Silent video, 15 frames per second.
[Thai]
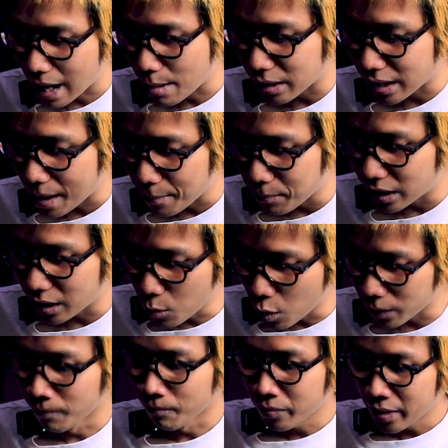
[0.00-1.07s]
งามนะครับมีทั้งหม
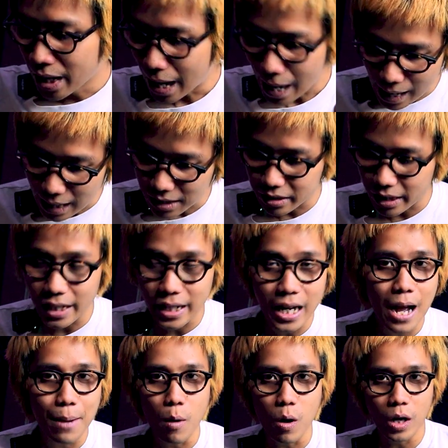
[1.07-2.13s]
ด 5 สี
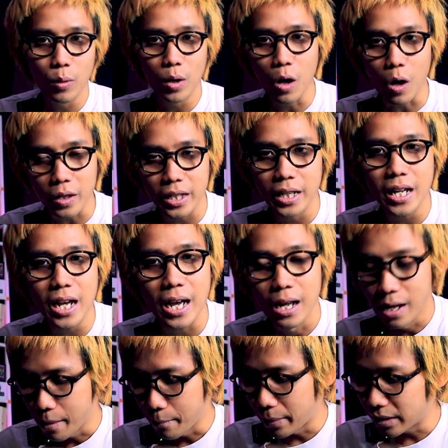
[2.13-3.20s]
นะครับบอกเลยว่าล็อตนี้เนี่ย
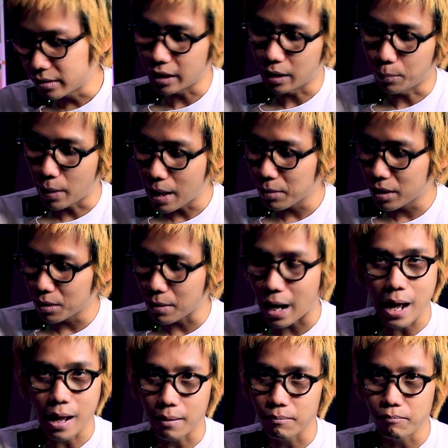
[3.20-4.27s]
มีสีเพิ่มขึ้นมา
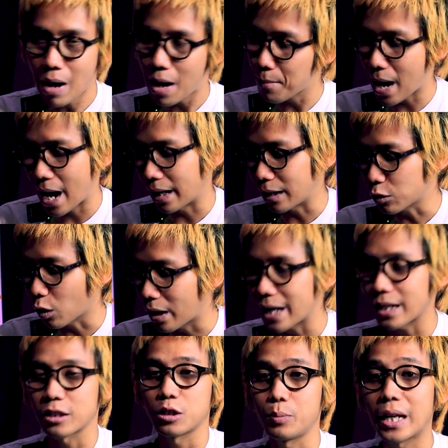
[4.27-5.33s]
มากมายนะครับตอนแร
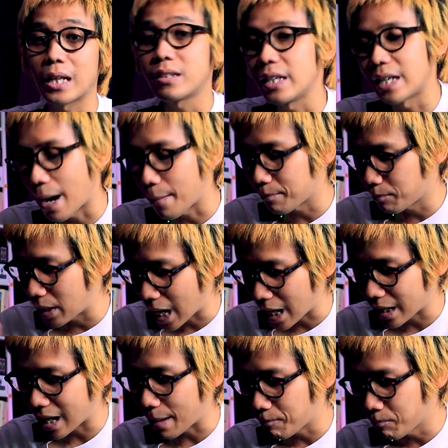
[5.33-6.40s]
กเราจะมีแค่สีดำเป็นหลั
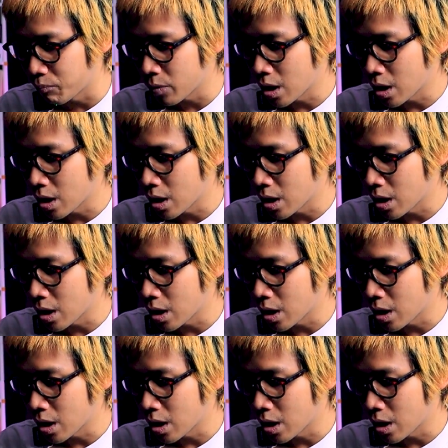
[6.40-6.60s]
กครับ